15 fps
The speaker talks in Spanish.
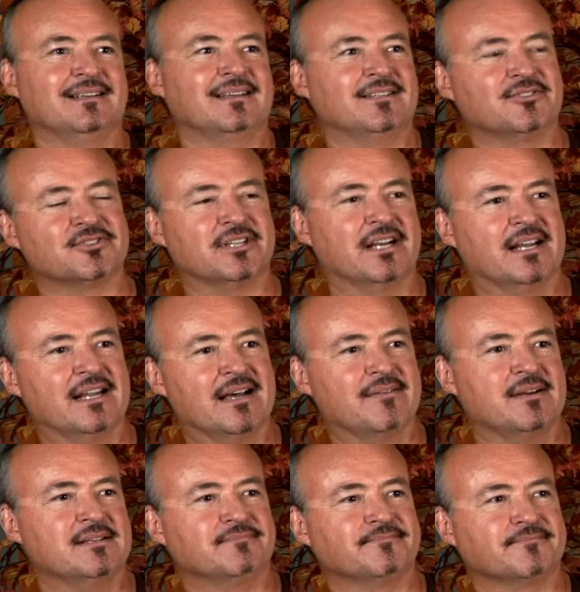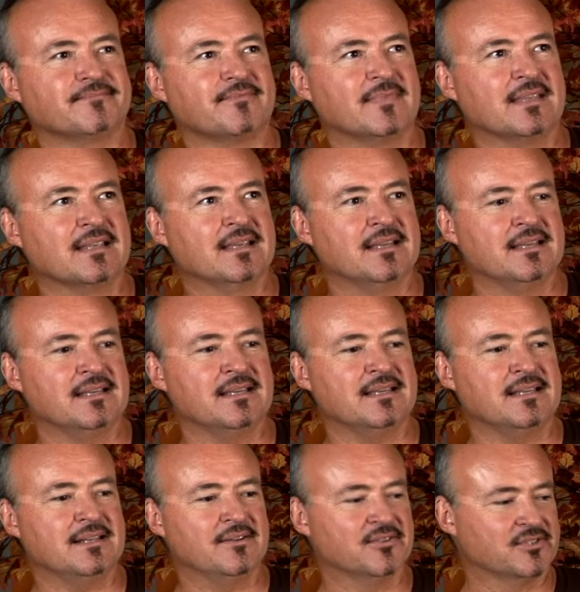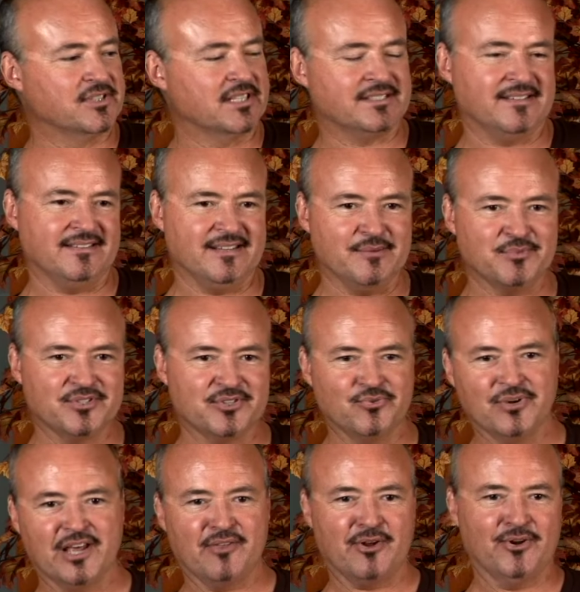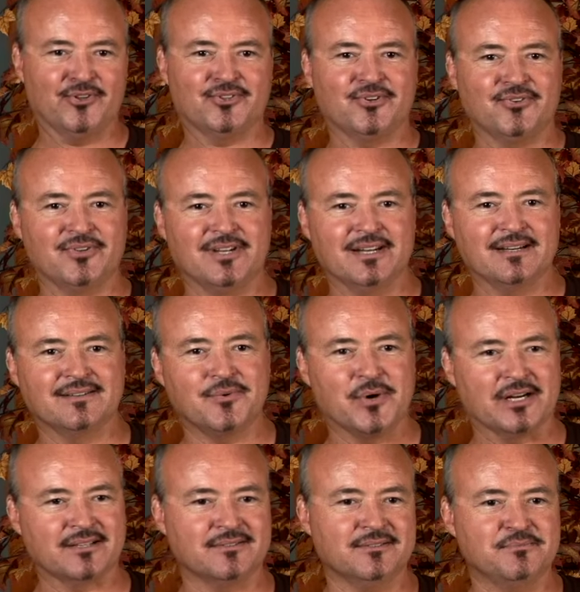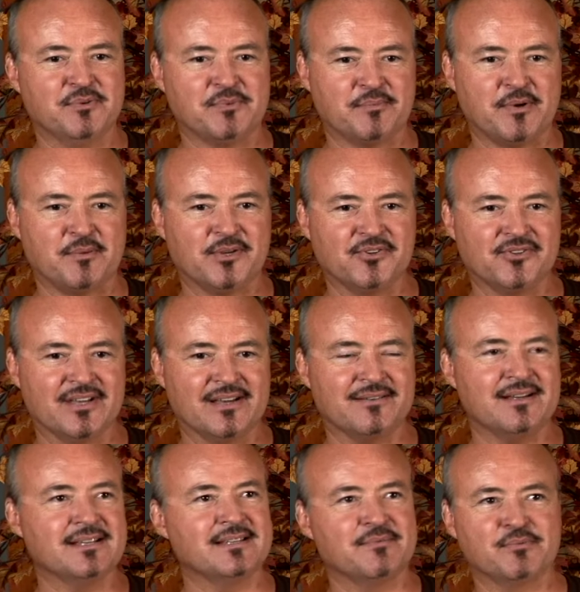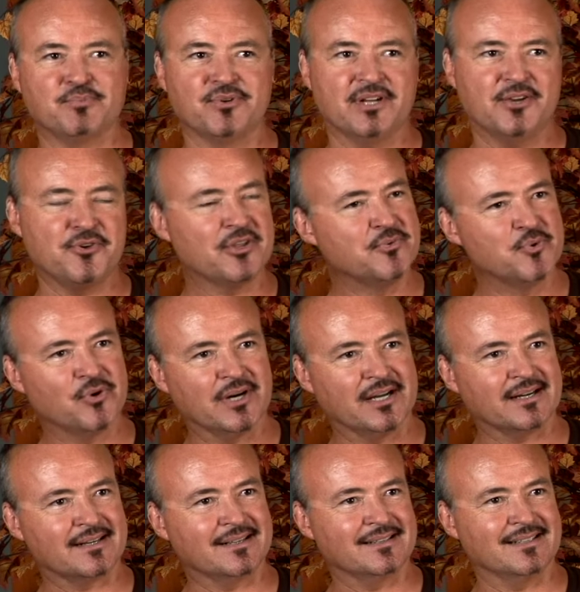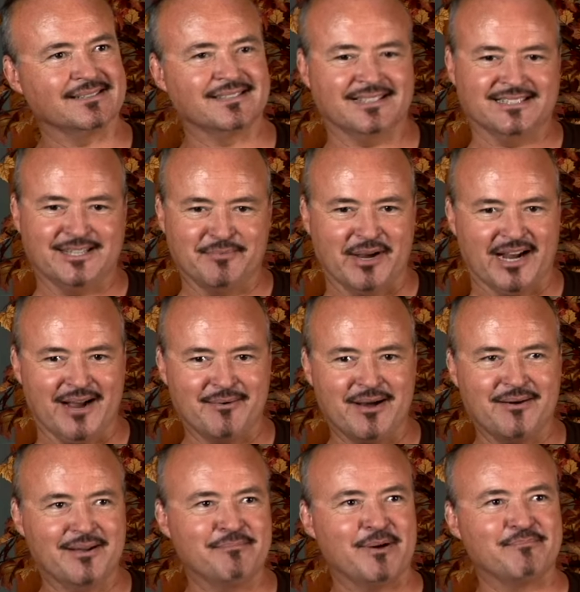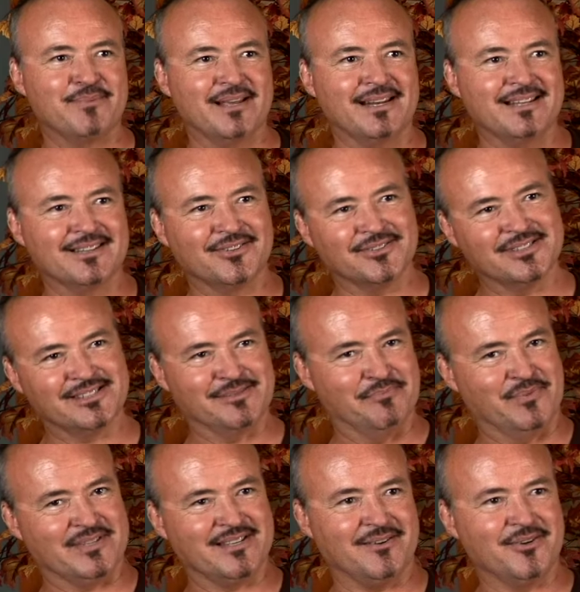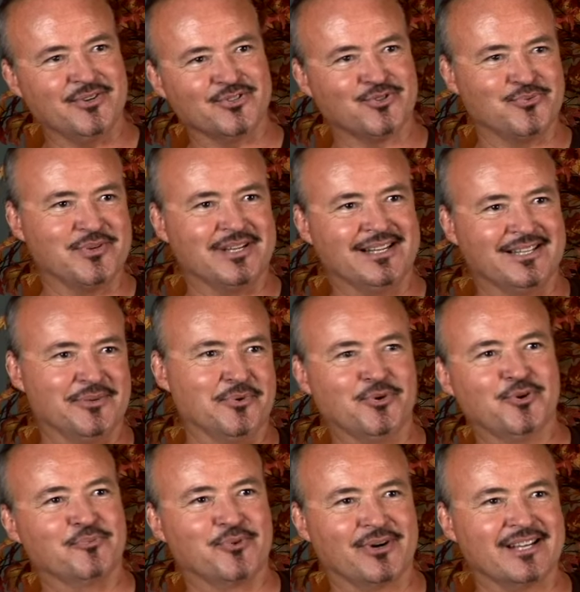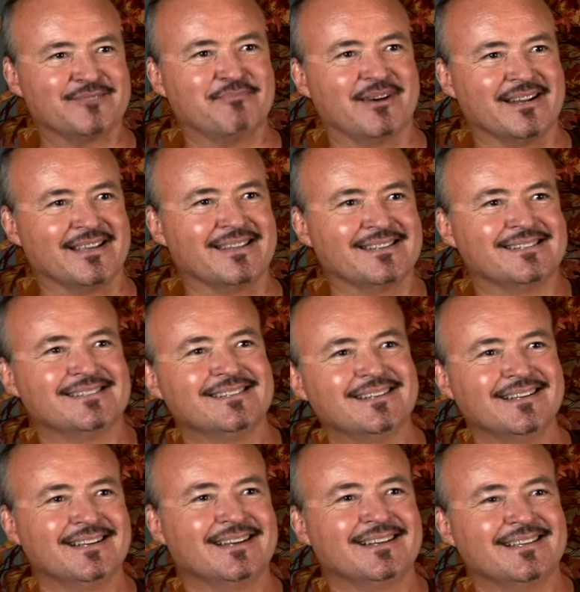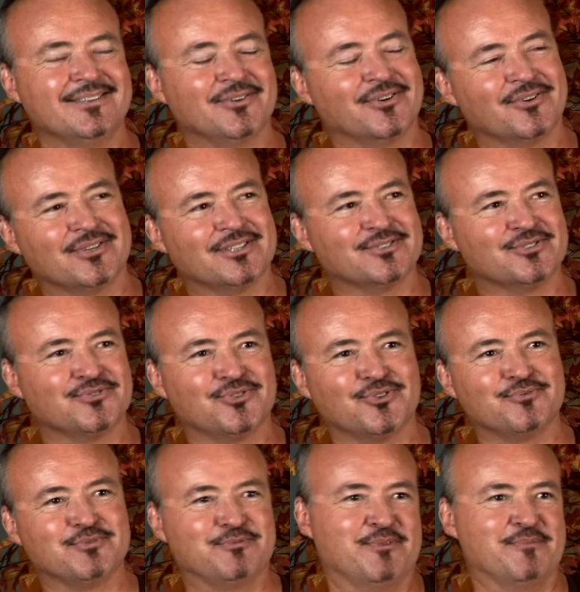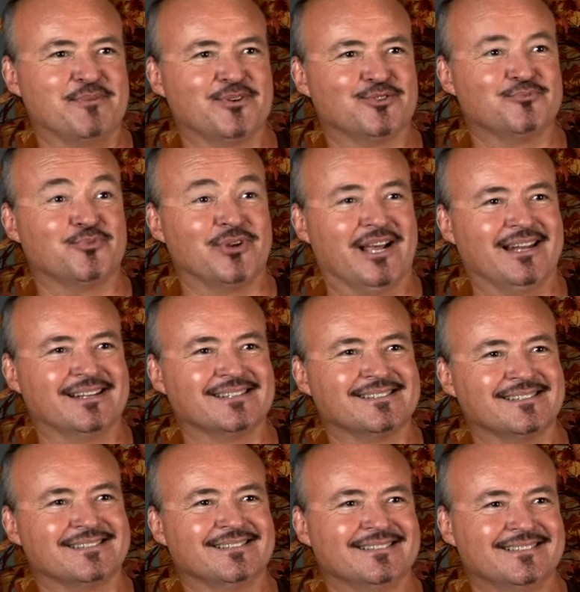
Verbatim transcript: que nos regalaba y los extendíamos de un lado al otro del cuarto. Mi mamá me ayudaba y me ponía yo a dibujar hasta que se me acababa el papel y entonces empezaba yo a subir el dibujo por las paredes. Yo creo que esos fueron mis primeros murales. ¿eh?